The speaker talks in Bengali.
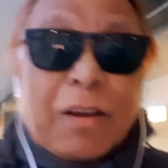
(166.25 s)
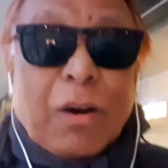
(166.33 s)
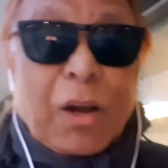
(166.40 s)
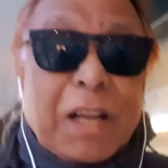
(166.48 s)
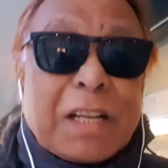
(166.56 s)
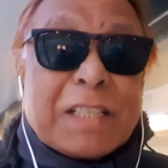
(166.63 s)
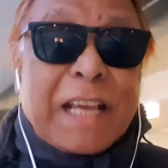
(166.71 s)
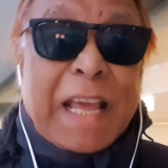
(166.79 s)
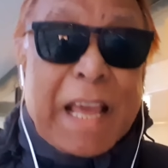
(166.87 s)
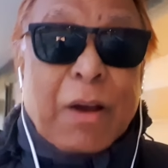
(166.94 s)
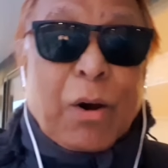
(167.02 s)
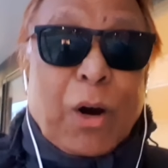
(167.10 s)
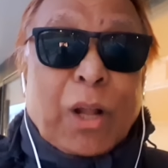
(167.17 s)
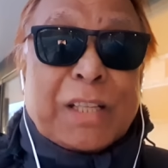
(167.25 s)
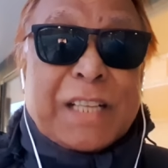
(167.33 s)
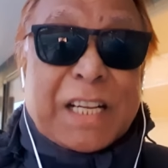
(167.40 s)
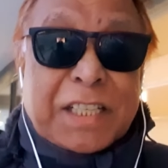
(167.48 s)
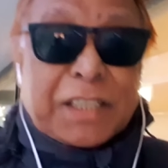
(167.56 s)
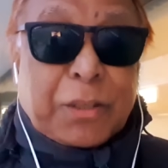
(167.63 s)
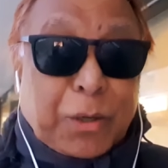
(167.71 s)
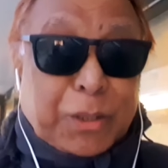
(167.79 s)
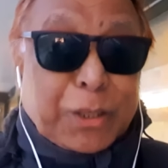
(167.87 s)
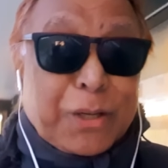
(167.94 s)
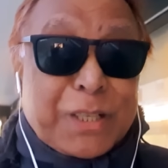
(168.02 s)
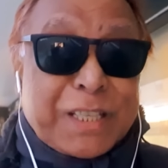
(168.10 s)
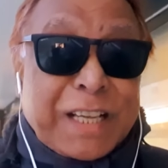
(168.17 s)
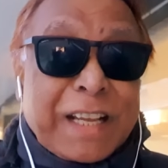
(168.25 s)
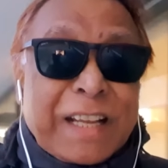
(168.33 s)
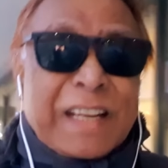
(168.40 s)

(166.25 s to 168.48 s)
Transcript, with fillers: হলের যে এ হল যার সাথে কথা হয়েছে